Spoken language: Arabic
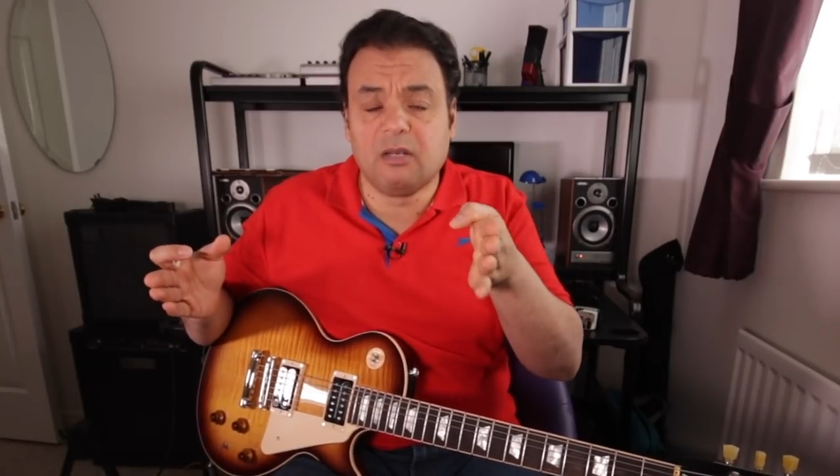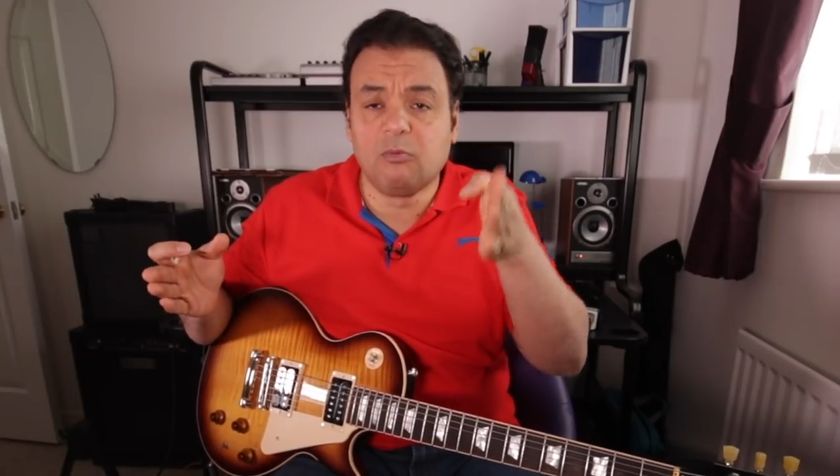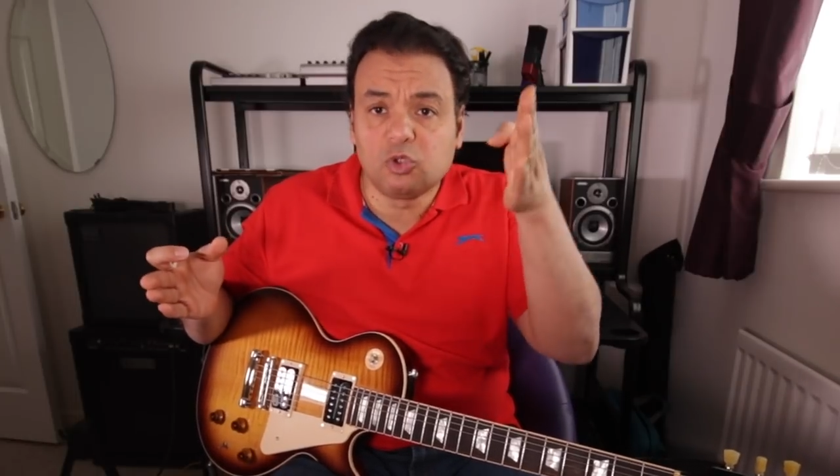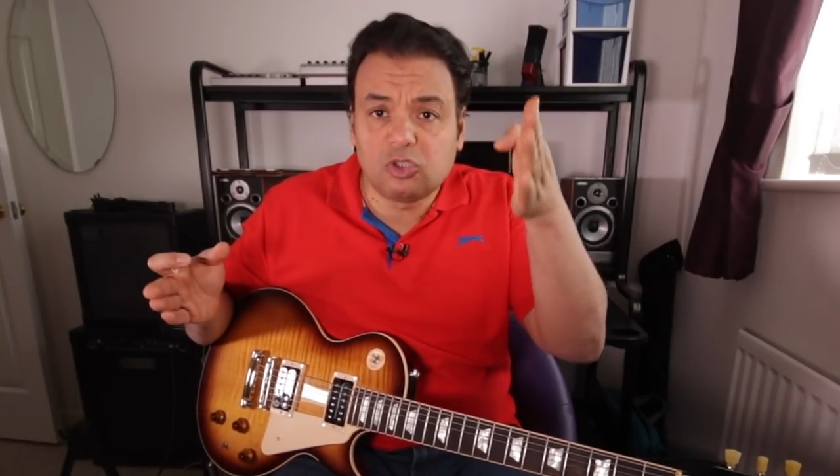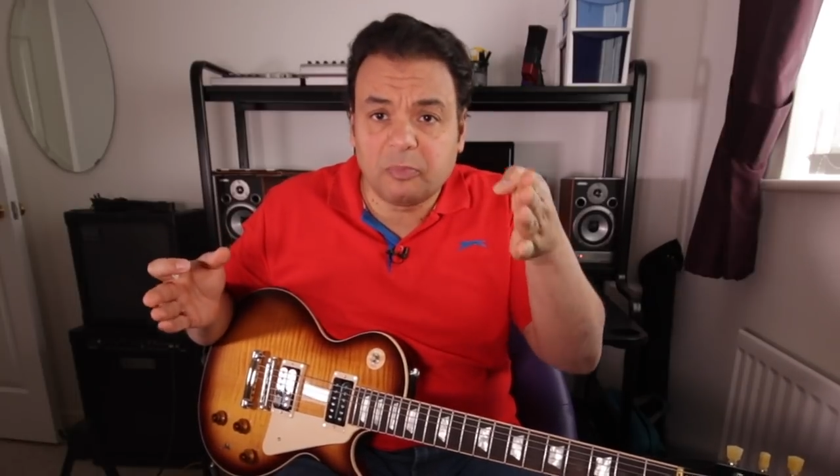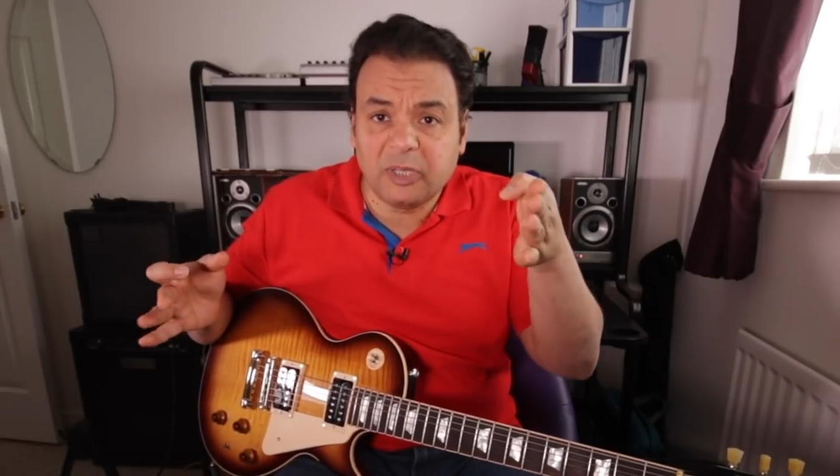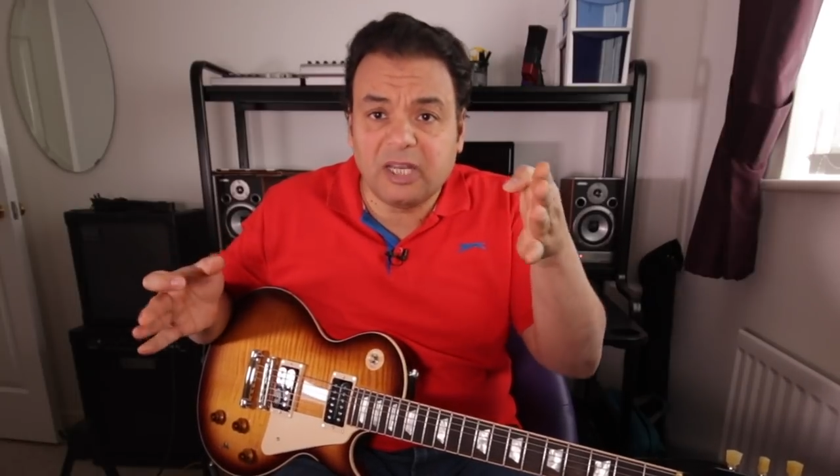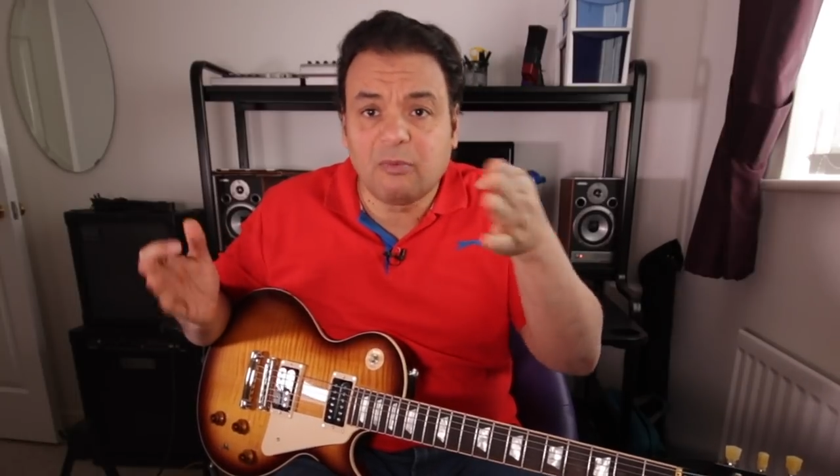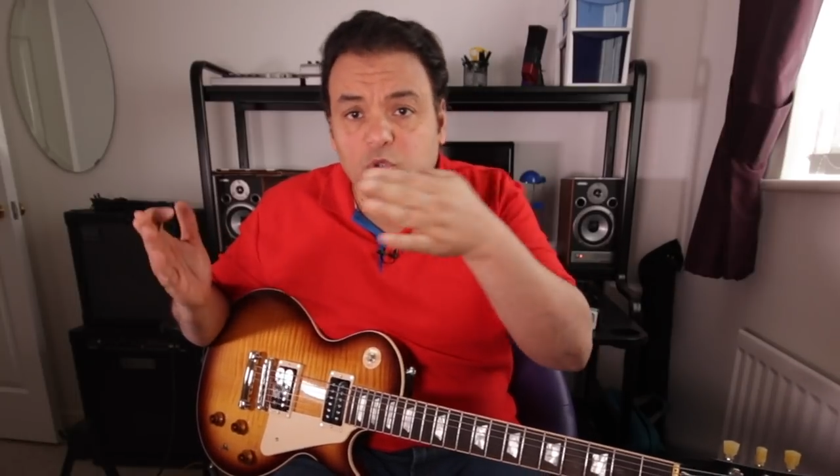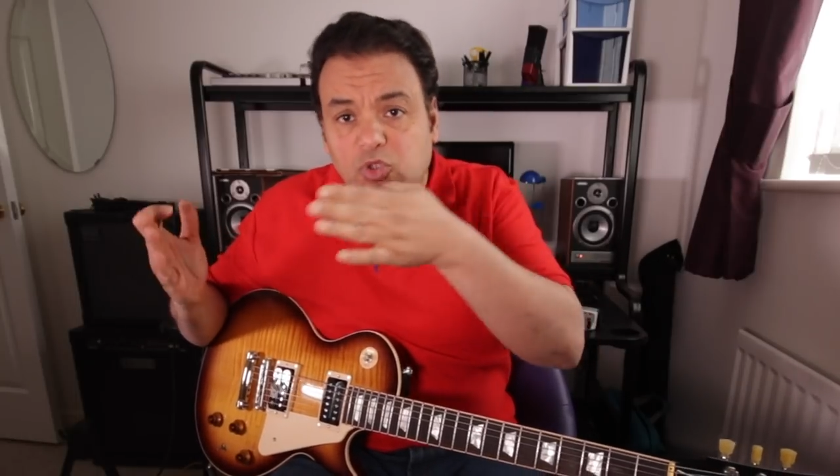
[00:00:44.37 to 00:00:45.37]
المطرب غير
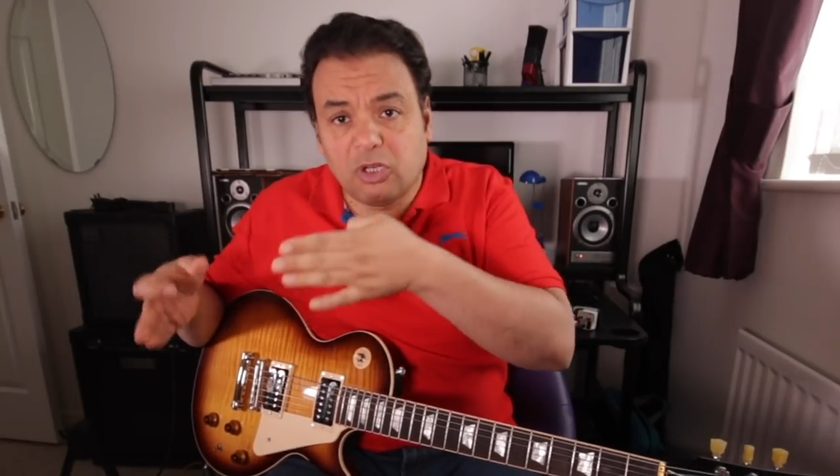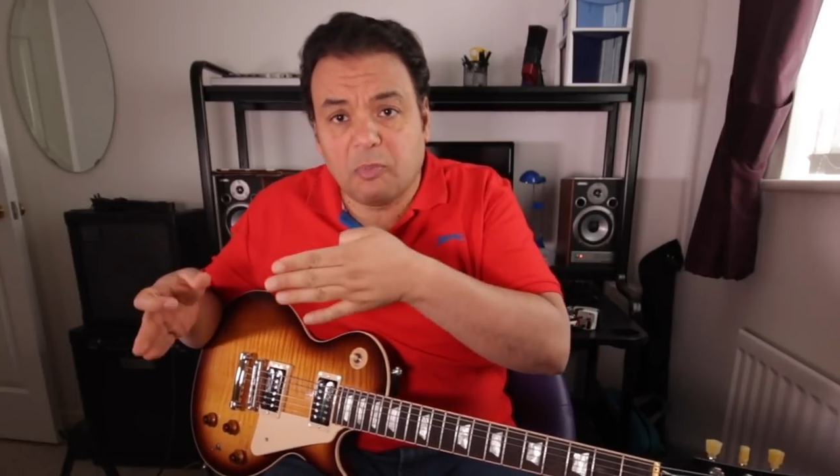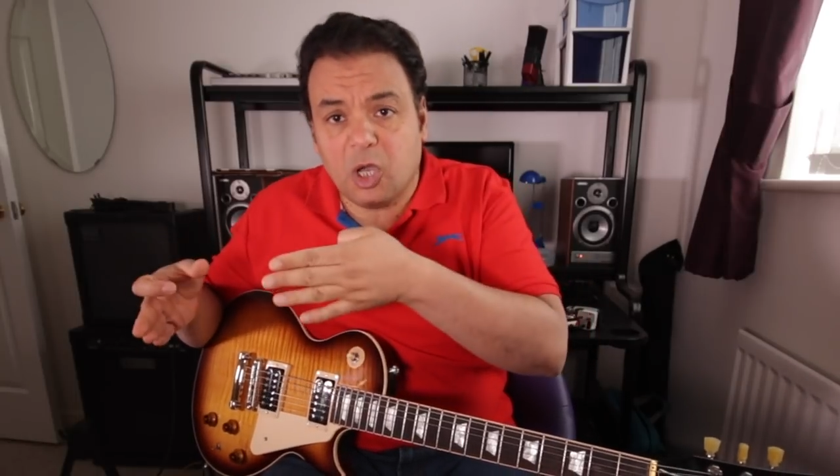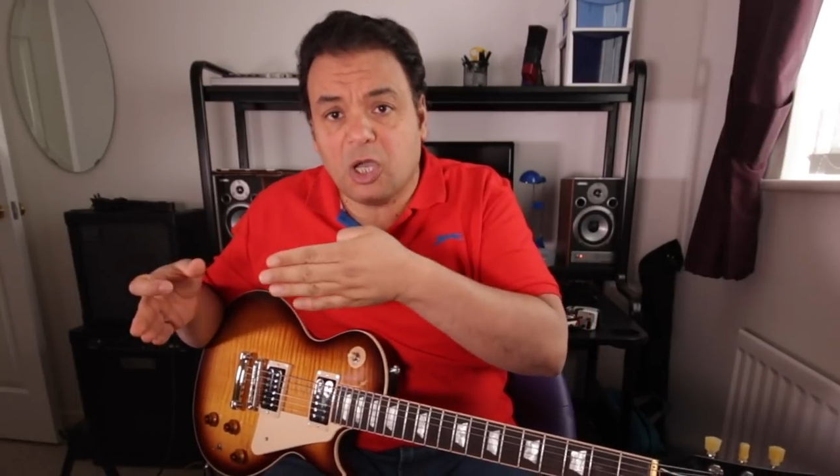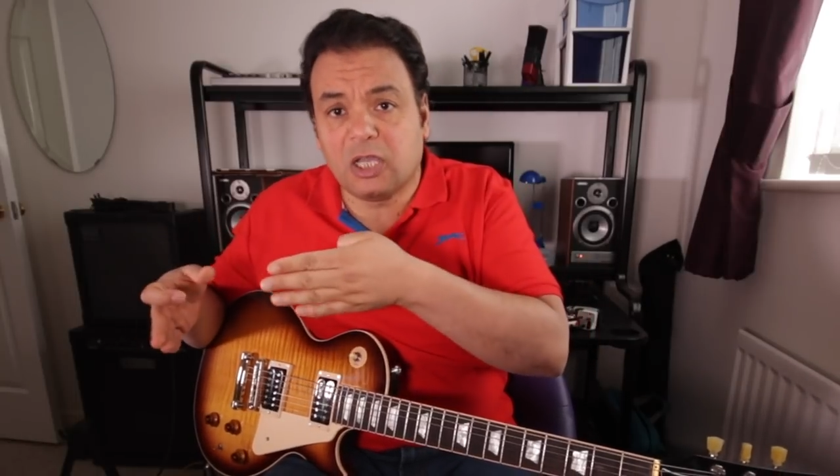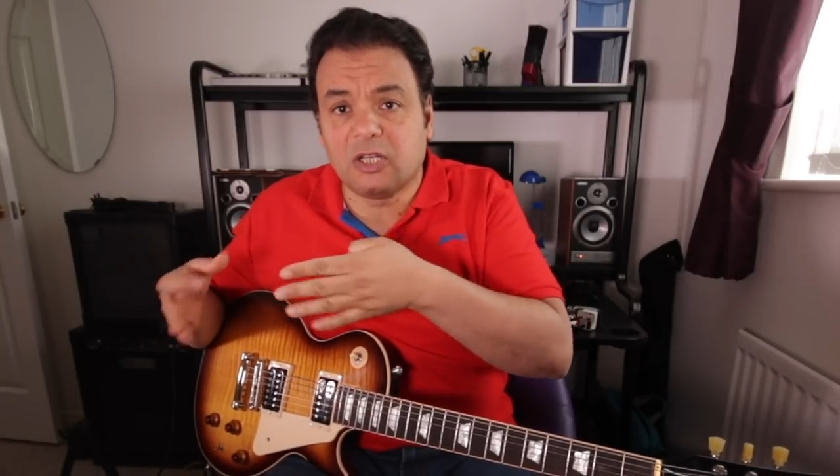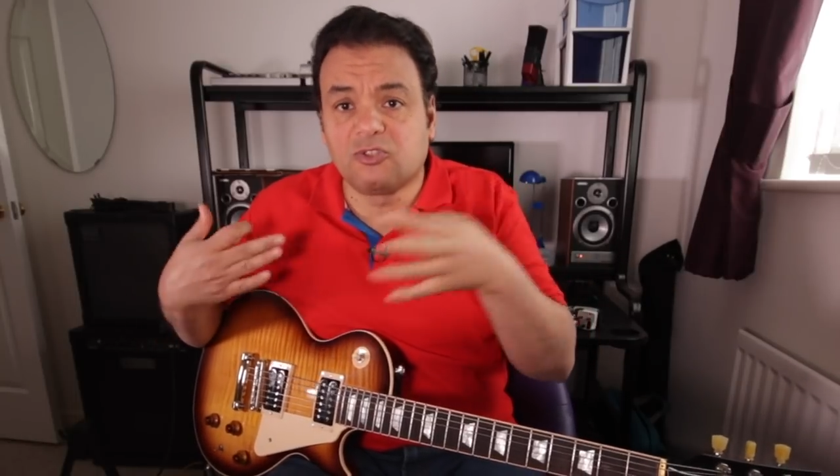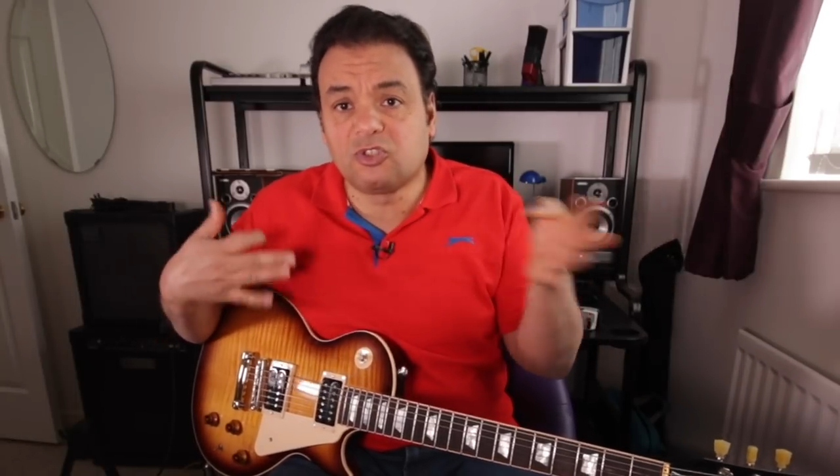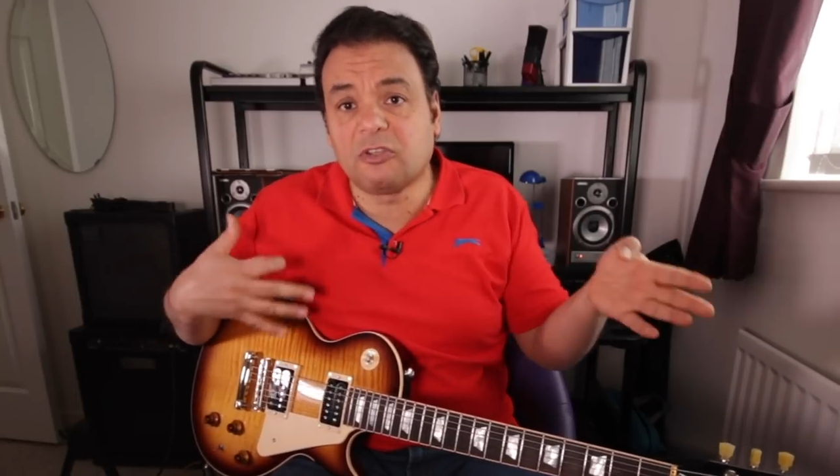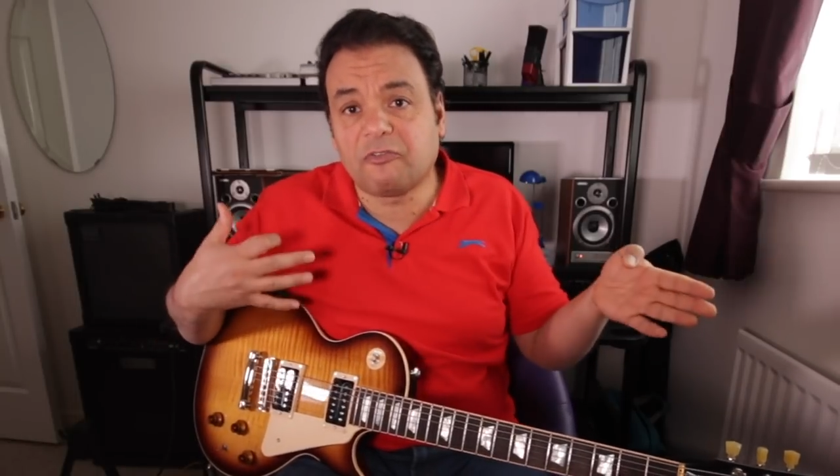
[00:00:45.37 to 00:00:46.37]
المطربه غير
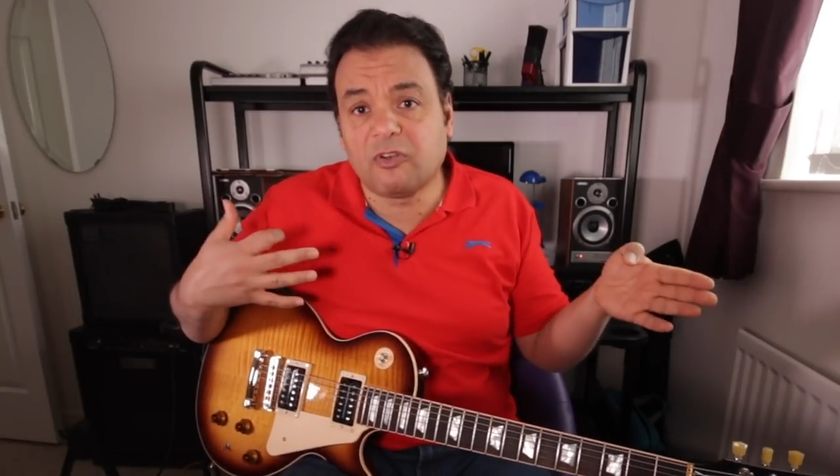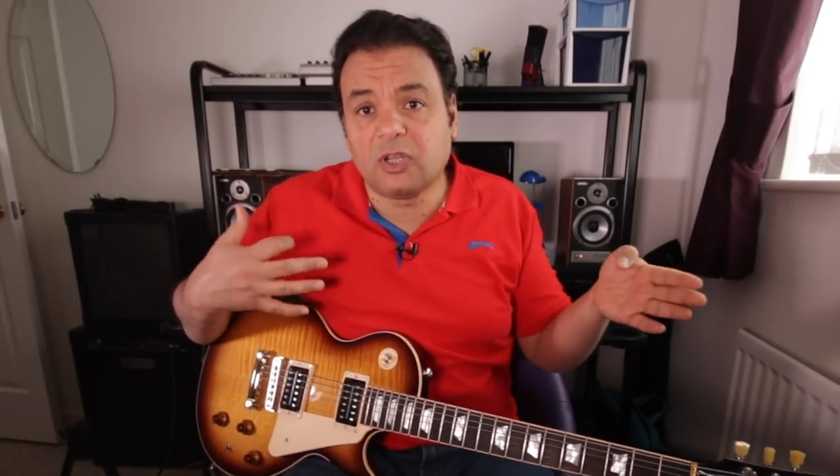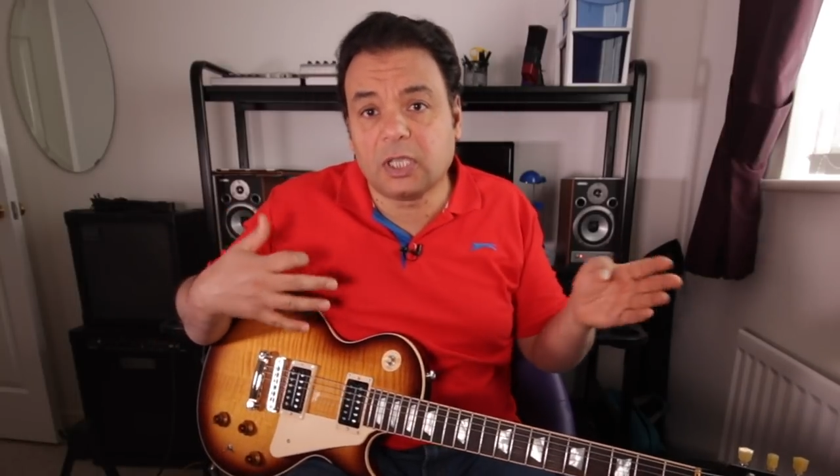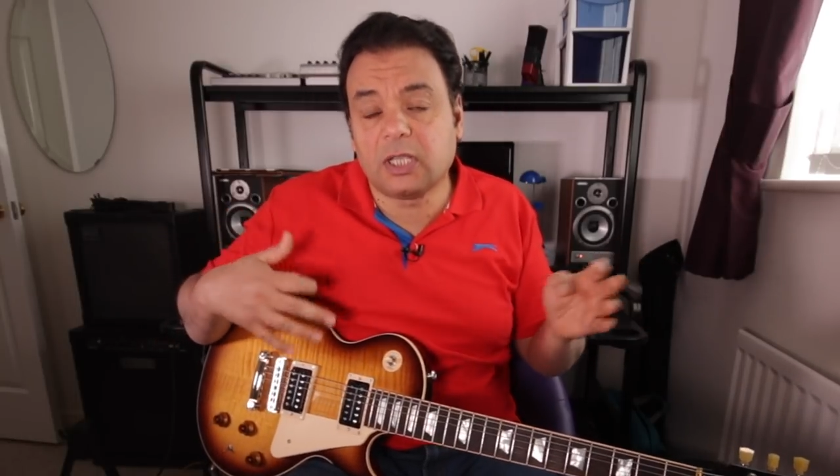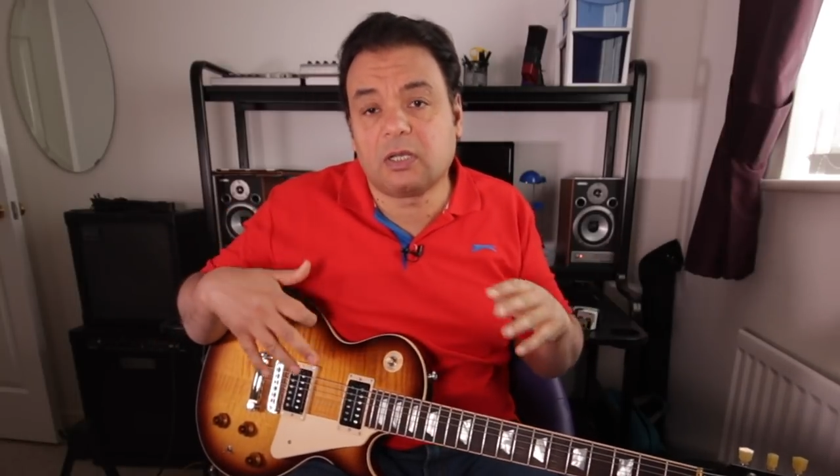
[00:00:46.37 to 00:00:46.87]
الطفل غير